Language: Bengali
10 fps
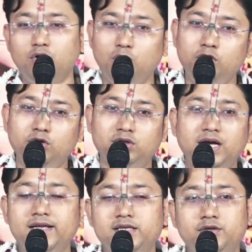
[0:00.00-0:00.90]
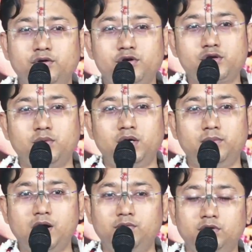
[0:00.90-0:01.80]
অন্যথা যে কোনো সময়
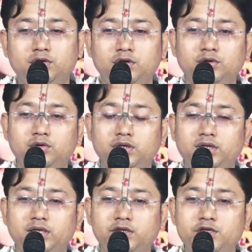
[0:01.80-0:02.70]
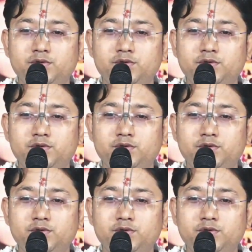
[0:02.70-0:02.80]
ভাগবত গ্রন্থ ইত্যাদি